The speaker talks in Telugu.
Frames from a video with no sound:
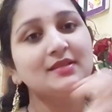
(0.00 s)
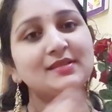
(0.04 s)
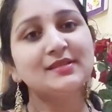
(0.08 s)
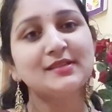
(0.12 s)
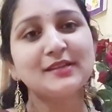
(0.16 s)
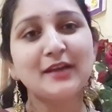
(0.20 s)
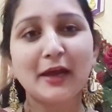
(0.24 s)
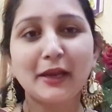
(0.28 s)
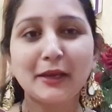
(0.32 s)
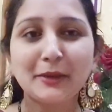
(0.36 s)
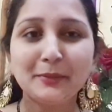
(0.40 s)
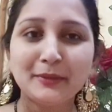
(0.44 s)

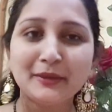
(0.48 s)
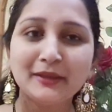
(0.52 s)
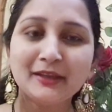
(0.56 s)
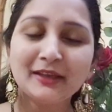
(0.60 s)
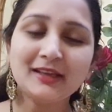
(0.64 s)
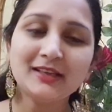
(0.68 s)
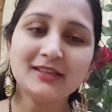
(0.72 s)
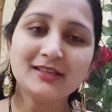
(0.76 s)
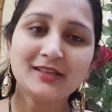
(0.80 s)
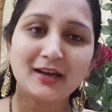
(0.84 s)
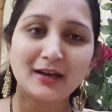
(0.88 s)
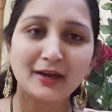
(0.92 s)

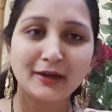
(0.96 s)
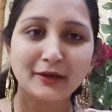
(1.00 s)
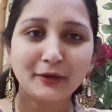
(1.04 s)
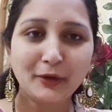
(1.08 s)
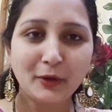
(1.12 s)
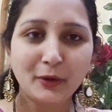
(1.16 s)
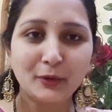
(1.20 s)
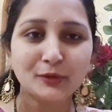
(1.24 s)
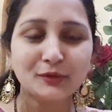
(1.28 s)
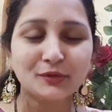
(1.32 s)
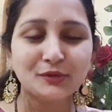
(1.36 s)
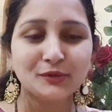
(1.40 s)
చాలామందికి చాలా
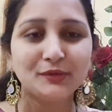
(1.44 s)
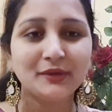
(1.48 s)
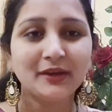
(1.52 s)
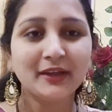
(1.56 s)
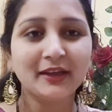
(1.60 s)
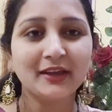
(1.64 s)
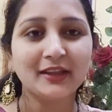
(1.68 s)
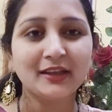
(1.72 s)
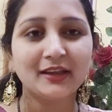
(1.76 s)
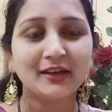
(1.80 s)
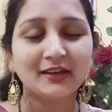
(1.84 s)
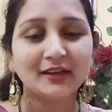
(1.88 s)
డౌట్స్
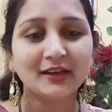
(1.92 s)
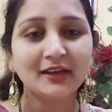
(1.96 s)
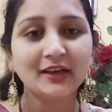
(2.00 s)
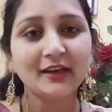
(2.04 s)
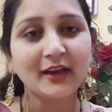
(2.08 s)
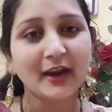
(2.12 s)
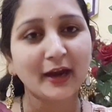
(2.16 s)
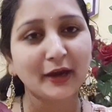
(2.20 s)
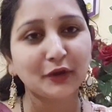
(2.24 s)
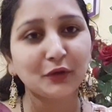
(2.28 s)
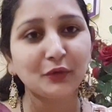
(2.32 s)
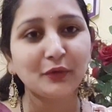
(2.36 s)
ఉంటాయి కదండి
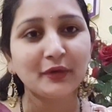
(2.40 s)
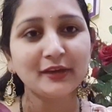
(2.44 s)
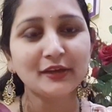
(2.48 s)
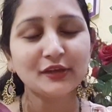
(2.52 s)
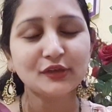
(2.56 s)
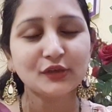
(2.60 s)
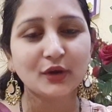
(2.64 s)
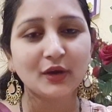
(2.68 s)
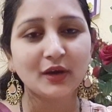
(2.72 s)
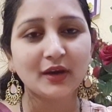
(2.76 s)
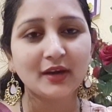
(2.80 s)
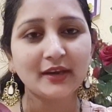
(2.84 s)
టాటూ
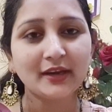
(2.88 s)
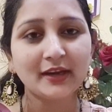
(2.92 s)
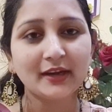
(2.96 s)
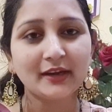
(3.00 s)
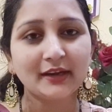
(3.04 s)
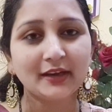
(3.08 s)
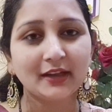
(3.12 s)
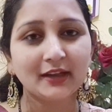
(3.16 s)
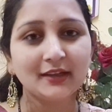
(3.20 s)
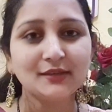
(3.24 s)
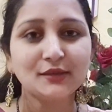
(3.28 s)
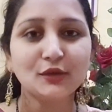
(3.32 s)
వేయించుకోవాలి
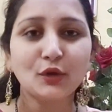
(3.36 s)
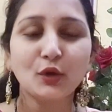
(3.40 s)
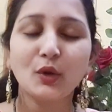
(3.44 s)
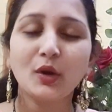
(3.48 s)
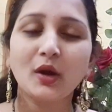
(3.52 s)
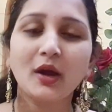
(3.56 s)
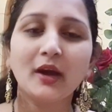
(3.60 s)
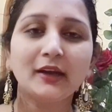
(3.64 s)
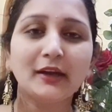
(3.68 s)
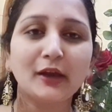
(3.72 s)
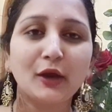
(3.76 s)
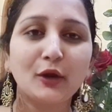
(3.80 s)
అంటే సో
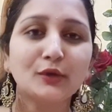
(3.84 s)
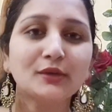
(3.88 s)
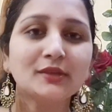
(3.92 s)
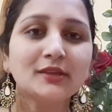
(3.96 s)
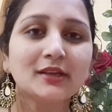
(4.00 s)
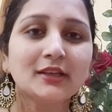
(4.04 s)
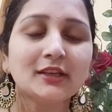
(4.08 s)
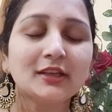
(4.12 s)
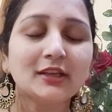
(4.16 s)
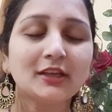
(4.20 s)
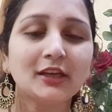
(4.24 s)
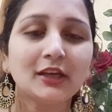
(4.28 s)
ఆ
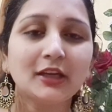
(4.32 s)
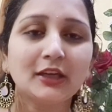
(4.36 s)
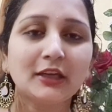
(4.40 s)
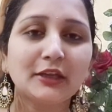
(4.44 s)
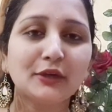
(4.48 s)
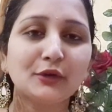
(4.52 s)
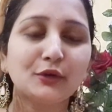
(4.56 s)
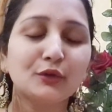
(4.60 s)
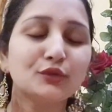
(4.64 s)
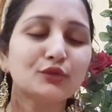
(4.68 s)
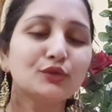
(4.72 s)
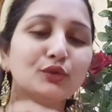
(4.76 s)
డౌట్స్ అని నేను
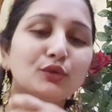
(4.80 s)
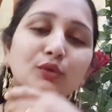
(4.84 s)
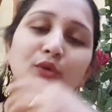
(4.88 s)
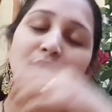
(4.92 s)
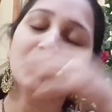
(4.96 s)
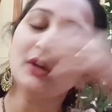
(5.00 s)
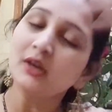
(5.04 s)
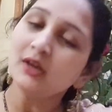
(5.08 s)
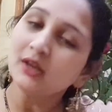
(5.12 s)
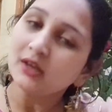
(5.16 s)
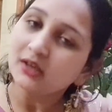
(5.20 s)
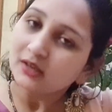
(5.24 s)
ఈరోజు
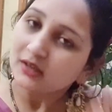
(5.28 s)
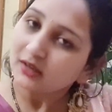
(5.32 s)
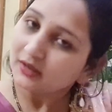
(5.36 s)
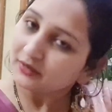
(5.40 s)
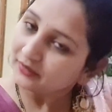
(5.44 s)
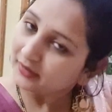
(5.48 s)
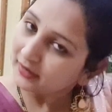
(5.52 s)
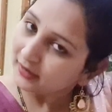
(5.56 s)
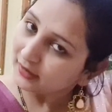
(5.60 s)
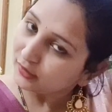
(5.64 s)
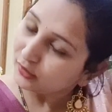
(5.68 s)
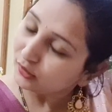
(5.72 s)
ఈ
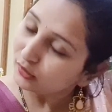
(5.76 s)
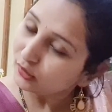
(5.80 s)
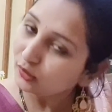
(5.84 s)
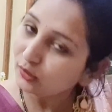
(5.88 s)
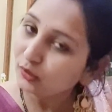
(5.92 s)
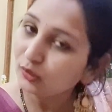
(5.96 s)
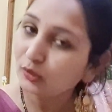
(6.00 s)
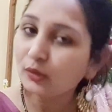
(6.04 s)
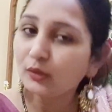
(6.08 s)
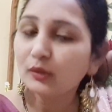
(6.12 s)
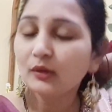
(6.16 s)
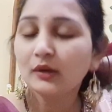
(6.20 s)

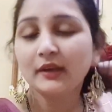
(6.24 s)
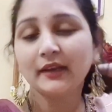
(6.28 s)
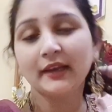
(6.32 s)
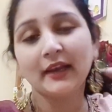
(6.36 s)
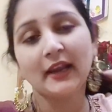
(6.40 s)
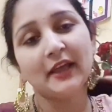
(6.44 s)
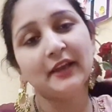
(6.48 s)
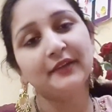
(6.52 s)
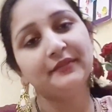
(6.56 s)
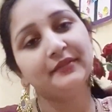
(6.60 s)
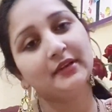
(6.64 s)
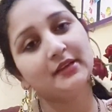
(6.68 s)
వీడియోలో
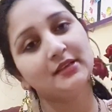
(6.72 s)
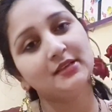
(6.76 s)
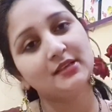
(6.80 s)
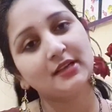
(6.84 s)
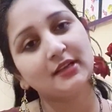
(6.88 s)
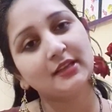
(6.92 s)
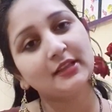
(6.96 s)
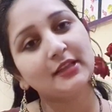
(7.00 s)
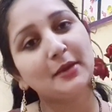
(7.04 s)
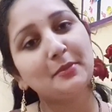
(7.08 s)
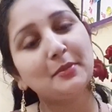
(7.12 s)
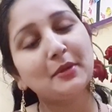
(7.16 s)
క్లారిఫై
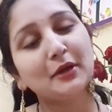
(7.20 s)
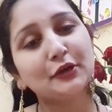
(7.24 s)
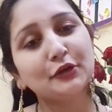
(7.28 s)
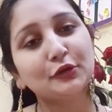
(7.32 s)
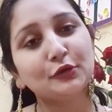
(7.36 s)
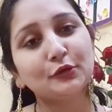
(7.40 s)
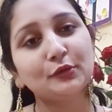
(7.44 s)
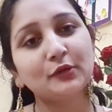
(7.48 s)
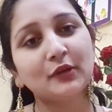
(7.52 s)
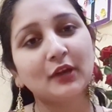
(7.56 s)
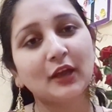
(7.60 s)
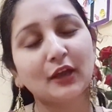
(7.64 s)
చేద్దాం
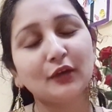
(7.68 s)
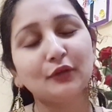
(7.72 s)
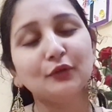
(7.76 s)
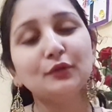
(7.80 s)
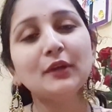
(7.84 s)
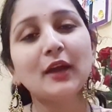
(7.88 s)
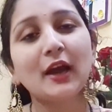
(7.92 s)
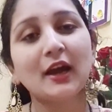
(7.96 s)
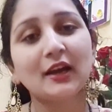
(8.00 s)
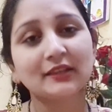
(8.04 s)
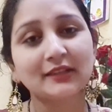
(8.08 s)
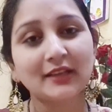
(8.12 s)
అనుకుంటున్నాను
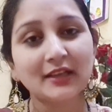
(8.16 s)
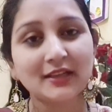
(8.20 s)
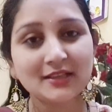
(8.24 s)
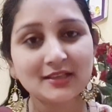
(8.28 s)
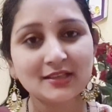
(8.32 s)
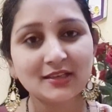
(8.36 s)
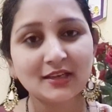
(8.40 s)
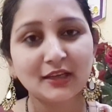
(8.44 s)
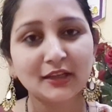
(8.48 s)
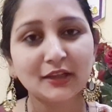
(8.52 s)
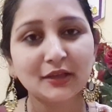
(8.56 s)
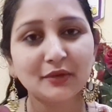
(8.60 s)
నాకు
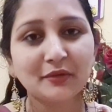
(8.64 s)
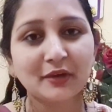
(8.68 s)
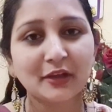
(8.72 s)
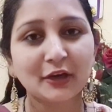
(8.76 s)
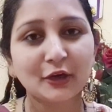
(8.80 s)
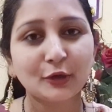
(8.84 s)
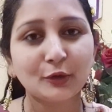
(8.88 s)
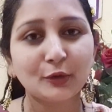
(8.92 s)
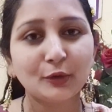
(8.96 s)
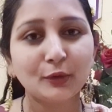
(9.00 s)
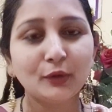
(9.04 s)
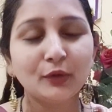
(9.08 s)
తెలిసినంత
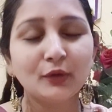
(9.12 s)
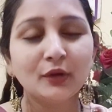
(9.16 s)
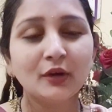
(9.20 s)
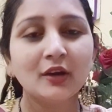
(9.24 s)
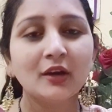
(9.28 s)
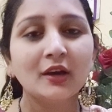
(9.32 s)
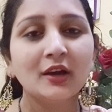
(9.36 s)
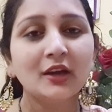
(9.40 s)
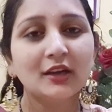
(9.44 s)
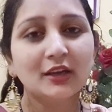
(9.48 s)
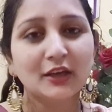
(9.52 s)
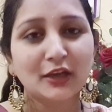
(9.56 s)
వరకు
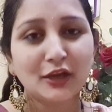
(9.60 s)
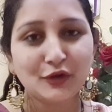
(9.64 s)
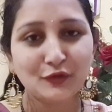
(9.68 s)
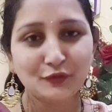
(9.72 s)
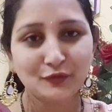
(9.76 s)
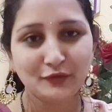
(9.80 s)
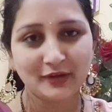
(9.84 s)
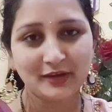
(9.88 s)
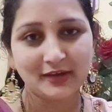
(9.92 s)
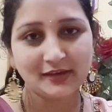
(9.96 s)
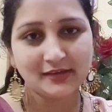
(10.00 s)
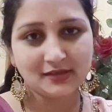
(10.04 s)
నేను
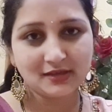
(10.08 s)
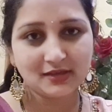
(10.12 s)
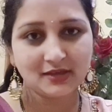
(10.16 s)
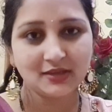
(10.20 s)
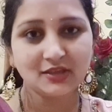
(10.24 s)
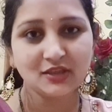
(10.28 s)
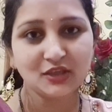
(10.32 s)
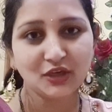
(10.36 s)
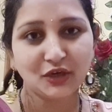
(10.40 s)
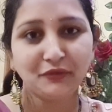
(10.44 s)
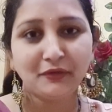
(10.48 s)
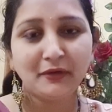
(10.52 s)
ఫేస్
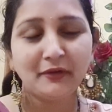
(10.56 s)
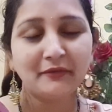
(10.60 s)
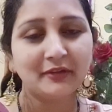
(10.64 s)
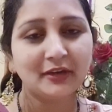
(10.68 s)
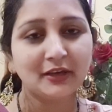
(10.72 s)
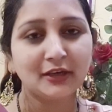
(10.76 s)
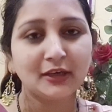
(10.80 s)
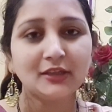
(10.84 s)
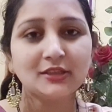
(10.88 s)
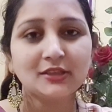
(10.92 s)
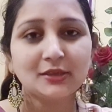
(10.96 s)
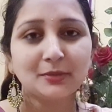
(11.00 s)
చేసినవి
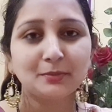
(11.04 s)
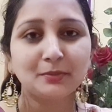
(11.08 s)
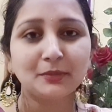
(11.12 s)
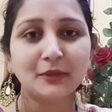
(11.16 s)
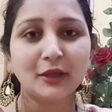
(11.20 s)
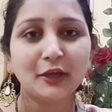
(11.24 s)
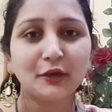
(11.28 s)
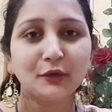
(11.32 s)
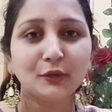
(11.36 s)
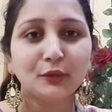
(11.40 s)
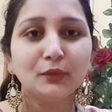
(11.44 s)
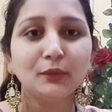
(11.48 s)
అవన్నీ
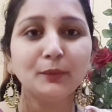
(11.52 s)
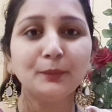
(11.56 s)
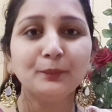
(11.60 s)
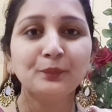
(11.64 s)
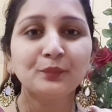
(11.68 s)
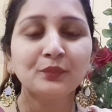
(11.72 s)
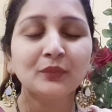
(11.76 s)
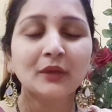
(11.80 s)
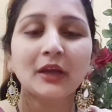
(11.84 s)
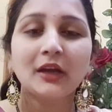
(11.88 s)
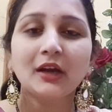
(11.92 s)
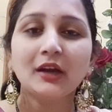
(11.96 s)
చెప్తాను
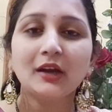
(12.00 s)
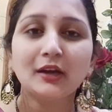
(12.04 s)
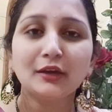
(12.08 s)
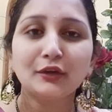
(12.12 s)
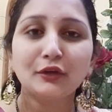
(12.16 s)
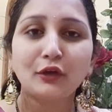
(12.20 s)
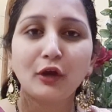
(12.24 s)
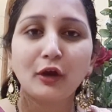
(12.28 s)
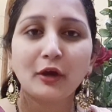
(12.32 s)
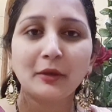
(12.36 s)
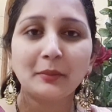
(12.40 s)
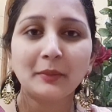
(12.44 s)

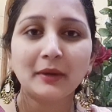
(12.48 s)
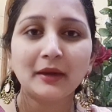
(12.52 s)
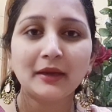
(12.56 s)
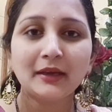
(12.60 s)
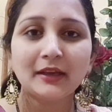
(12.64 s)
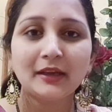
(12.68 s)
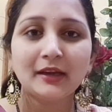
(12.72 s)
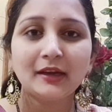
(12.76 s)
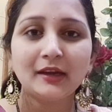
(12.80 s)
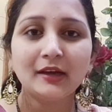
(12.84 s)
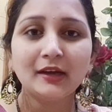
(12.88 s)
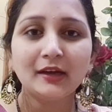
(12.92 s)

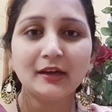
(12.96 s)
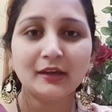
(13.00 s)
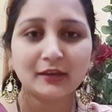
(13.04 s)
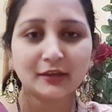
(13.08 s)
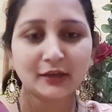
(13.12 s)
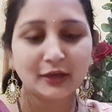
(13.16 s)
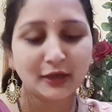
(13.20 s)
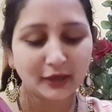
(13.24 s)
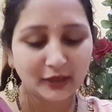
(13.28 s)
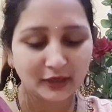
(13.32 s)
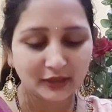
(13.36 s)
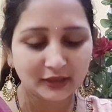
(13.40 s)
నార్మల్గా
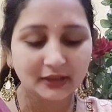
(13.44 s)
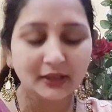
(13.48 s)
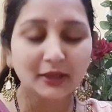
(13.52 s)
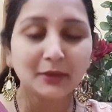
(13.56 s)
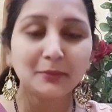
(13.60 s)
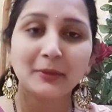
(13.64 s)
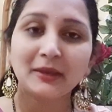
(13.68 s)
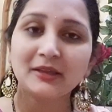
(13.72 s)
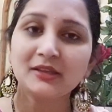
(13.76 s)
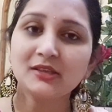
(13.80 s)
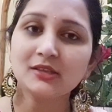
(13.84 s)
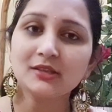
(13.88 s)
నేనైతే
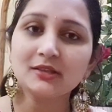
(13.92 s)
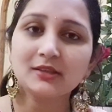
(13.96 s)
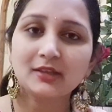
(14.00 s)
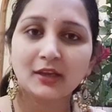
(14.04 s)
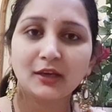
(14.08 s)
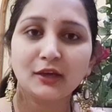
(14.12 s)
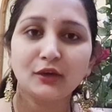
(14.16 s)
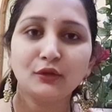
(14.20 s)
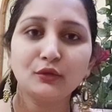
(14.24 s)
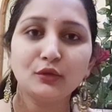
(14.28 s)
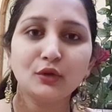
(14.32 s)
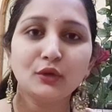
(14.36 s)
మంచి
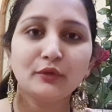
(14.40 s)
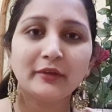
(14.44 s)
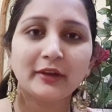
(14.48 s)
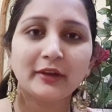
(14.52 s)
సెలూన్లో